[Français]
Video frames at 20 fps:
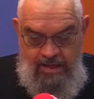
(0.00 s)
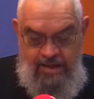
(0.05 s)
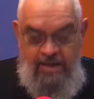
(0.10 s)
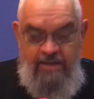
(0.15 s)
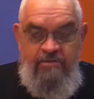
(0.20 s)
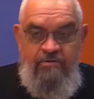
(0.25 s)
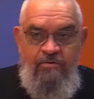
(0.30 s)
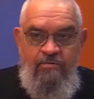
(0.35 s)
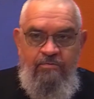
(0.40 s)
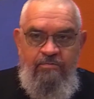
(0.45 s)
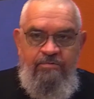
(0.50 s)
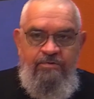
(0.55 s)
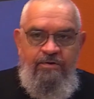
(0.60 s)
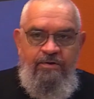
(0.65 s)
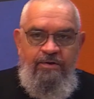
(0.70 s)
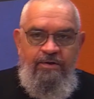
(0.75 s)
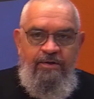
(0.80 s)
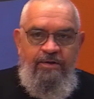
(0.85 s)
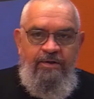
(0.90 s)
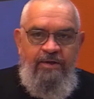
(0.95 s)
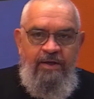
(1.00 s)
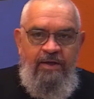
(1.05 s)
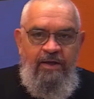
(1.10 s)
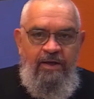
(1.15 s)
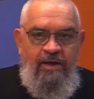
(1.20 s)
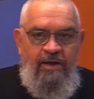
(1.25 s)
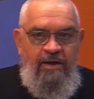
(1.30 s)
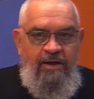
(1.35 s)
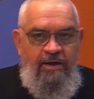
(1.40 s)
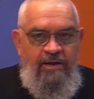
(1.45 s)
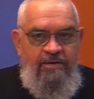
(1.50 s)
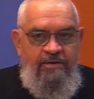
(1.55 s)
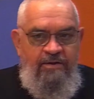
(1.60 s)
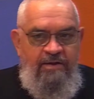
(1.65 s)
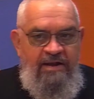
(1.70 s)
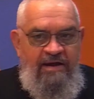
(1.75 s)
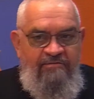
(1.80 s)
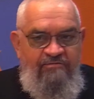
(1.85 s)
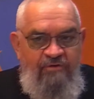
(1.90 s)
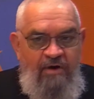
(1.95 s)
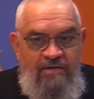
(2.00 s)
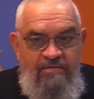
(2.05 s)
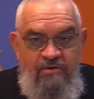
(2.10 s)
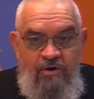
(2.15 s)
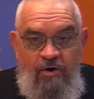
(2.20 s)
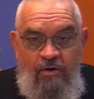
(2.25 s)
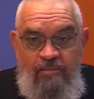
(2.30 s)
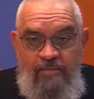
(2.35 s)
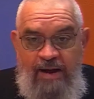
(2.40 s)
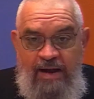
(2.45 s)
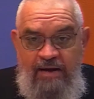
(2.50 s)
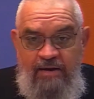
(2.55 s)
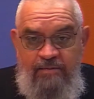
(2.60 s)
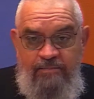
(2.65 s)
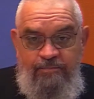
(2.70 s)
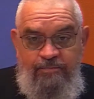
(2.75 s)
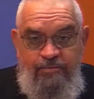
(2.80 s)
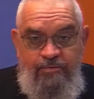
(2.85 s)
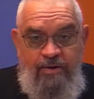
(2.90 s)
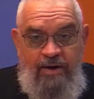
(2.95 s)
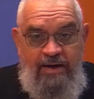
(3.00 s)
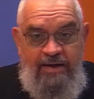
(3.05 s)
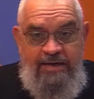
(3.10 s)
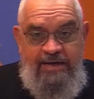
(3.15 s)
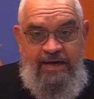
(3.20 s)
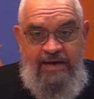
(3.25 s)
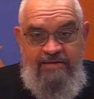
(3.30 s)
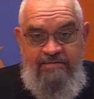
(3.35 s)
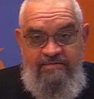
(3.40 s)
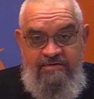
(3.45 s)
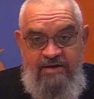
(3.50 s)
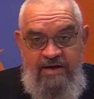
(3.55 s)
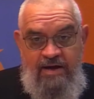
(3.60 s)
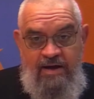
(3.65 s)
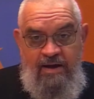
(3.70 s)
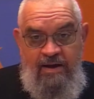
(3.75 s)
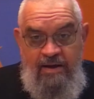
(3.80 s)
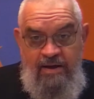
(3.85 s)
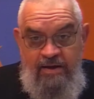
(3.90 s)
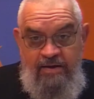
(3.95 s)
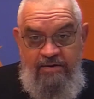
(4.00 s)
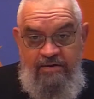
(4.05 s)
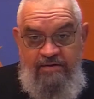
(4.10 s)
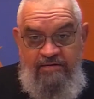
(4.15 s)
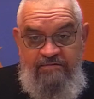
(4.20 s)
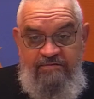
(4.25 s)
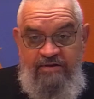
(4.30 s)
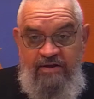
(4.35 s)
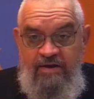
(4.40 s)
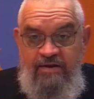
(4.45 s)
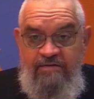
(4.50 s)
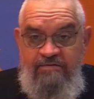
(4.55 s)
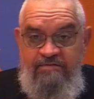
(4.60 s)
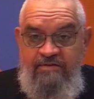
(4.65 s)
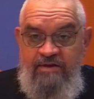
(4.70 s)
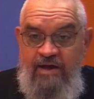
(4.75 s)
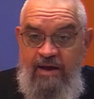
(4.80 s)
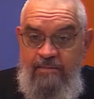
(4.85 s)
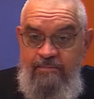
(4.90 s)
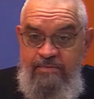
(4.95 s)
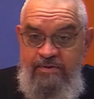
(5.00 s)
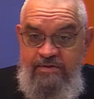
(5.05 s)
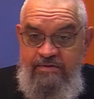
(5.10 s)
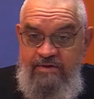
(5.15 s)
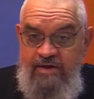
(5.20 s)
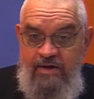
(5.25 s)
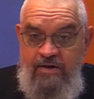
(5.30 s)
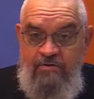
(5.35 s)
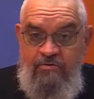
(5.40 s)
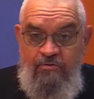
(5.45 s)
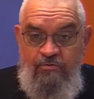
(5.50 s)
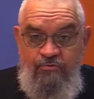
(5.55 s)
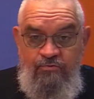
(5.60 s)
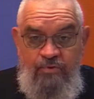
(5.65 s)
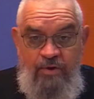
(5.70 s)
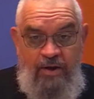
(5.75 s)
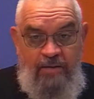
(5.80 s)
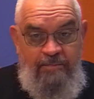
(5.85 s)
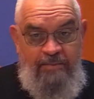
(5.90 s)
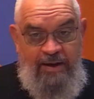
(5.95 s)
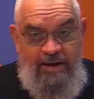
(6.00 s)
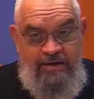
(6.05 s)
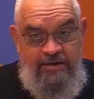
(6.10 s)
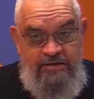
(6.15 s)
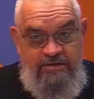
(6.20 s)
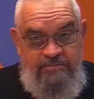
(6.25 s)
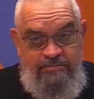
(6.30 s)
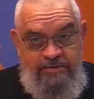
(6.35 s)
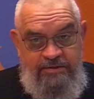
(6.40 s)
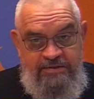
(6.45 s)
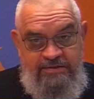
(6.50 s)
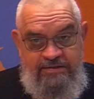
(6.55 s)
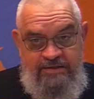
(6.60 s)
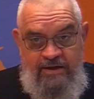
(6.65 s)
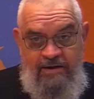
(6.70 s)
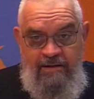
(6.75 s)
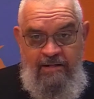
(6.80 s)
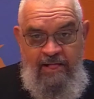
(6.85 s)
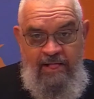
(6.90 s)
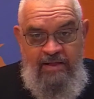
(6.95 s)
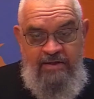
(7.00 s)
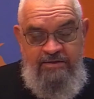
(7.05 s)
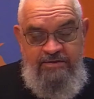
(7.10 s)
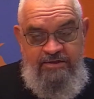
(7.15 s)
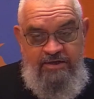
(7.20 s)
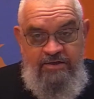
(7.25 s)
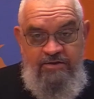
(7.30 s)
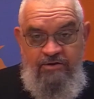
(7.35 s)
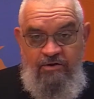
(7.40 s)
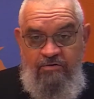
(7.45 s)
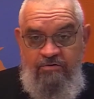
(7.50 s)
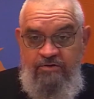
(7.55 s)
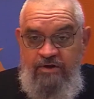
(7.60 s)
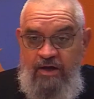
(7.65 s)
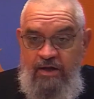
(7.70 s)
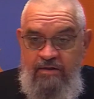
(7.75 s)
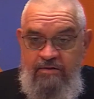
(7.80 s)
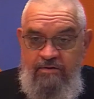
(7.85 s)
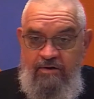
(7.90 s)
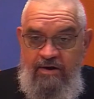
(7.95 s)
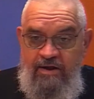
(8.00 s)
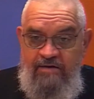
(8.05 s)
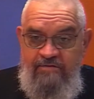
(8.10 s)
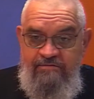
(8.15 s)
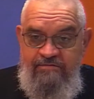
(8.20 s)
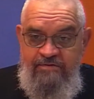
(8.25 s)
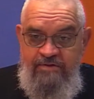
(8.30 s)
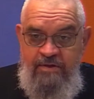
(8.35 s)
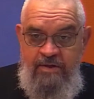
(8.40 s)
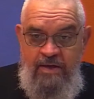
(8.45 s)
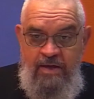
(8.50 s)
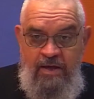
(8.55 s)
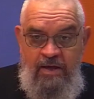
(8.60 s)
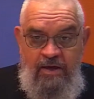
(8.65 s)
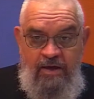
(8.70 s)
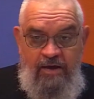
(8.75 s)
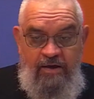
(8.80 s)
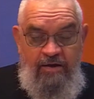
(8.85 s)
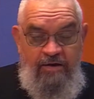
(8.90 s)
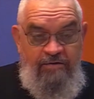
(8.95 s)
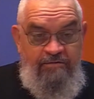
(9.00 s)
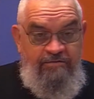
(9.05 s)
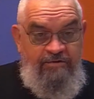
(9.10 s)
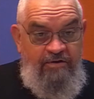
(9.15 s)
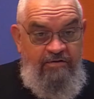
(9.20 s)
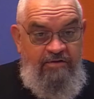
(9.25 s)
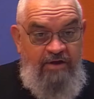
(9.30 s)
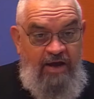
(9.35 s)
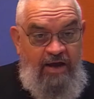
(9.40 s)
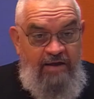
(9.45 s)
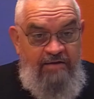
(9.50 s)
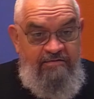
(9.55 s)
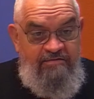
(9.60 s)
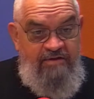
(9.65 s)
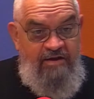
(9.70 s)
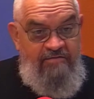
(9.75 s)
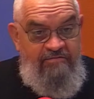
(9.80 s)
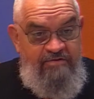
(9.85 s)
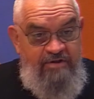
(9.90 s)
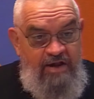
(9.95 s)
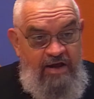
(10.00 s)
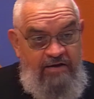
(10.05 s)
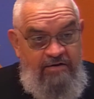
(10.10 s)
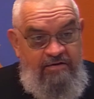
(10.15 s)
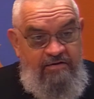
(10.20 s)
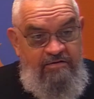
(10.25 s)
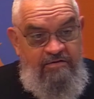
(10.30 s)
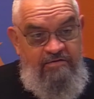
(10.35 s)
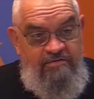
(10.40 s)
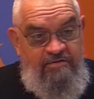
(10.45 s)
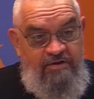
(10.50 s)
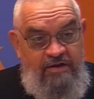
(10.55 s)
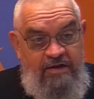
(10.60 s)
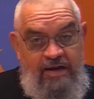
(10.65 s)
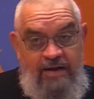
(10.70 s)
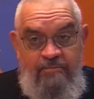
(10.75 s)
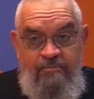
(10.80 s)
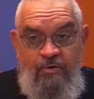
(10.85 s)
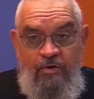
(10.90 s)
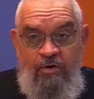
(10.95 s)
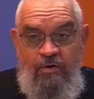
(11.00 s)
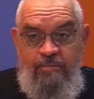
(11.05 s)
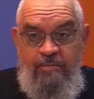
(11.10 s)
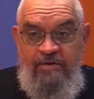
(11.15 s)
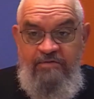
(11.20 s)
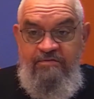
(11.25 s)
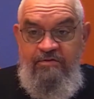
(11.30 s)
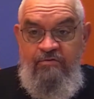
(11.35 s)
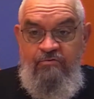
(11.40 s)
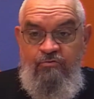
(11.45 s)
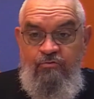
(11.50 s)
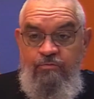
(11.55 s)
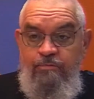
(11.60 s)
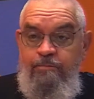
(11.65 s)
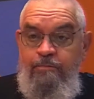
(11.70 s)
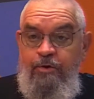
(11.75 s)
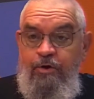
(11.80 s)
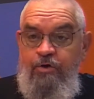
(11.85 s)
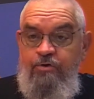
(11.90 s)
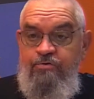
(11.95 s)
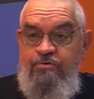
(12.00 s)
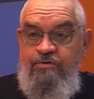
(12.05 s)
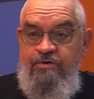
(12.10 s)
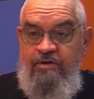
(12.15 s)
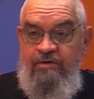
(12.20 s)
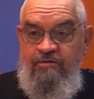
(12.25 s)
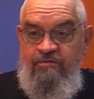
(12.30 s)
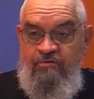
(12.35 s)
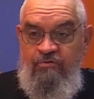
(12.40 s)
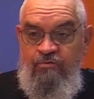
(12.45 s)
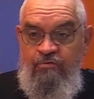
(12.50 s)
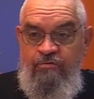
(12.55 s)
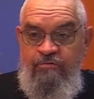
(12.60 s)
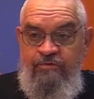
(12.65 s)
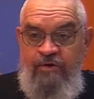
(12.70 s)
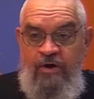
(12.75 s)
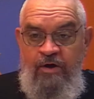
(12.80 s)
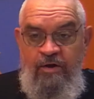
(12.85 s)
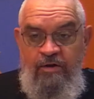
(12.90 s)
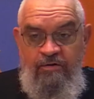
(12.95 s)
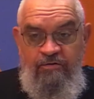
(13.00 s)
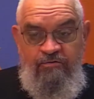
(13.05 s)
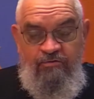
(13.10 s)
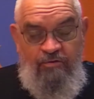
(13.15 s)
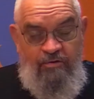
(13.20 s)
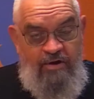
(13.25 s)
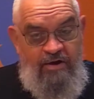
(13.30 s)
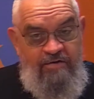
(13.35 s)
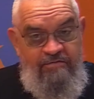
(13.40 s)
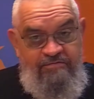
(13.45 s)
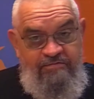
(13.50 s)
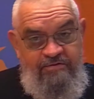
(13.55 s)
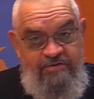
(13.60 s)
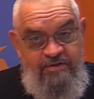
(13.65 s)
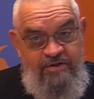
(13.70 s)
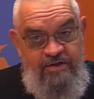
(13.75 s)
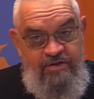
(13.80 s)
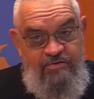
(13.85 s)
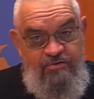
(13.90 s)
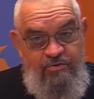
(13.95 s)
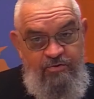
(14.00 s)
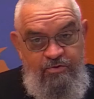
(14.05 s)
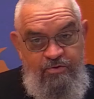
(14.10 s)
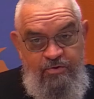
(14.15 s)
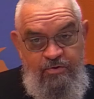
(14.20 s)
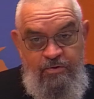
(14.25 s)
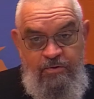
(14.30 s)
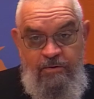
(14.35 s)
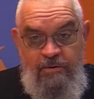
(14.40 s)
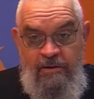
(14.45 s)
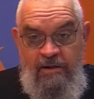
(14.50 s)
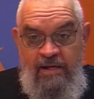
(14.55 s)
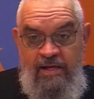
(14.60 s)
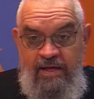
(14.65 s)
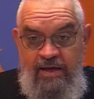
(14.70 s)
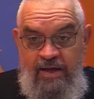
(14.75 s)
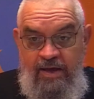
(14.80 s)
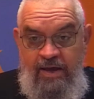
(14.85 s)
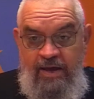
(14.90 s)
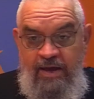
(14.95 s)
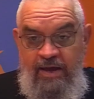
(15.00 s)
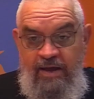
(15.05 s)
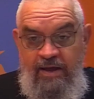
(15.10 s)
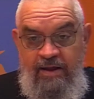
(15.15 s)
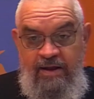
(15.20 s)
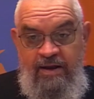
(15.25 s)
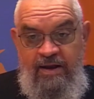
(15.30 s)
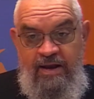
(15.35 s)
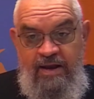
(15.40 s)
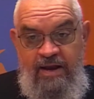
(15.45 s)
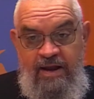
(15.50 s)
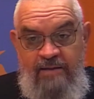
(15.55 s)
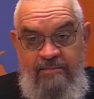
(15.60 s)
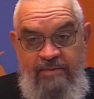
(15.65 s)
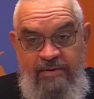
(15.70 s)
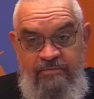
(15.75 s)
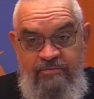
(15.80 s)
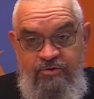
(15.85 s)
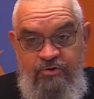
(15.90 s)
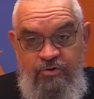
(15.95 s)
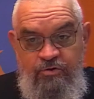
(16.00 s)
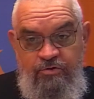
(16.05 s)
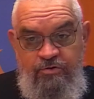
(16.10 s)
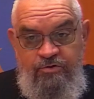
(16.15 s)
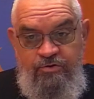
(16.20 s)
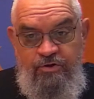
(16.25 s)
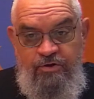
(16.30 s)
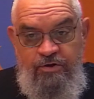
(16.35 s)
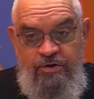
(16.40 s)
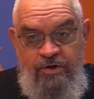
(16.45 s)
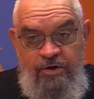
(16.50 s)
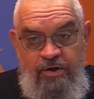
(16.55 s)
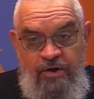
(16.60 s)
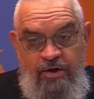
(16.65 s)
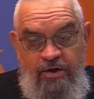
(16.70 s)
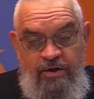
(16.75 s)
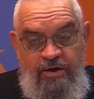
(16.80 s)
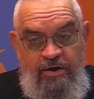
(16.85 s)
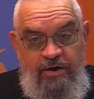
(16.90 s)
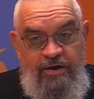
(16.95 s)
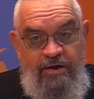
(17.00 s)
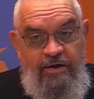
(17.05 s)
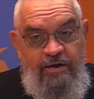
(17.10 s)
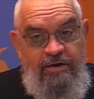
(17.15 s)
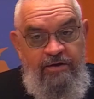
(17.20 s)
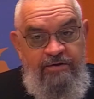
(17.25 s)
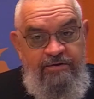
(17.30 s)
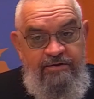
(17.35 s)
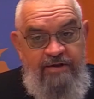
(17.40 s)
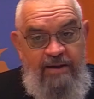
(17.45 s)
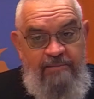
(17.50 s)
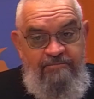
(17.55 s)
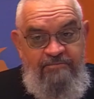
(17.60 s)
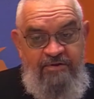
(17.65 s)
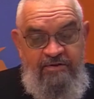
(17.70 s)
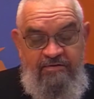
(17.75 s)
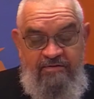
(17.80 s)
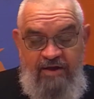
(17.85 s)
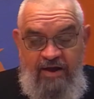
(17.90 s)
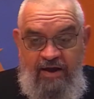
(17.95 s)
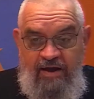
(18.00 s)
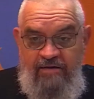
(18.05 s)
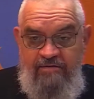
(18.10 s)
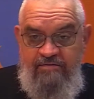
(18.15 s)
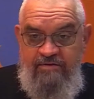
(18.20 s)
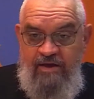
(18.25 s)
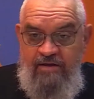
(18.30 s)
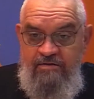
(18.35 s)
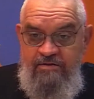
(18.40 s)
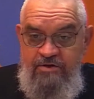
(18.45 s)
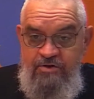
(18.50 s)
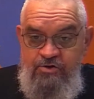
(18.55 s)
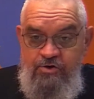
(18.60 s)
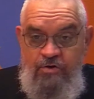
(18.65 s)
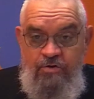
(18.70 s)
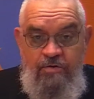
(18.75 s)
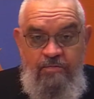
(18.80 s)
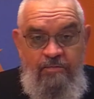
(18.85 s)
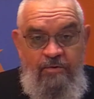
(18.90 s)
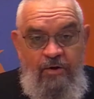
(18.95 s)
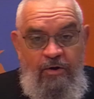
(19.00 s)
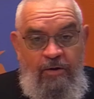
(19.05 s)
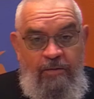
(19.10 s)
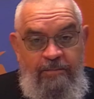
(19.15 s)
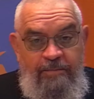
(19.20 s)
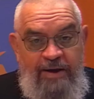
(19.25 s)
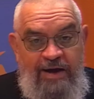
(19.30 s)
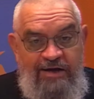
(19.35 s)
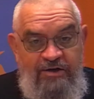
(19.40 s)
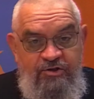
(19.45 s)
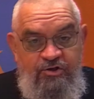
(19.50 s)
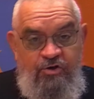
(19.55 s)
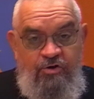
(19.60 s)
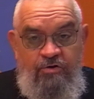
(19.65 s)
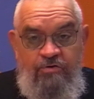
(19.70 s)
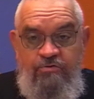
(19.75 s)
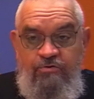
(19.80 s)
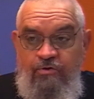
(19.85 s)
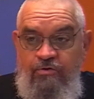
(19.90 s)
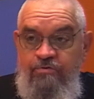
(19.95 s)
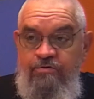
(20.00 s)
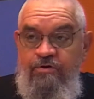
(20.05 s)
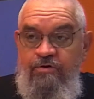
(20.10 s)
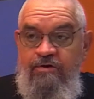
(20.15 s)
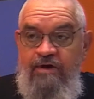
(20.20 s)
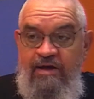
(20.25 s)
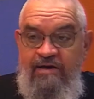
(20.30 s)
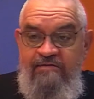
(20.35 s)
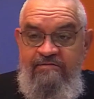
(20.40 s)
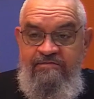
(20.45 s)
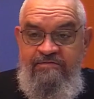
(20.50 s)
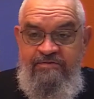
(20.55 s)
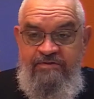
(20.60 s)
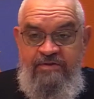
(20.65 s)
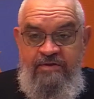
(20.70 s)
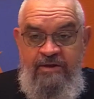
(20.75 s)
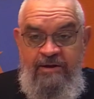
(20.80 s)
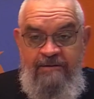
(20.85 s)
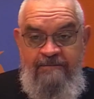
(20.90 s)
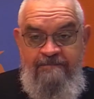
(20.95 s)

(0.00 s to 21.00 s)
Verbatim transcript: Et donc, euh, euh, la voie normale pour un chrétien qui s'est laissé habiter et conduire par l'Esprit Saint, c'est d'entrer dans la vie. Et c'est Thérèse d'Avila qui disait de la mort, bah, c'est une porte qui s'ouvre sur l'infini de Dieu. Et la même chose euh, euh, de la petite Thérèse qui a dit ⁇ Je ne meurs pas, j'entre dans la vie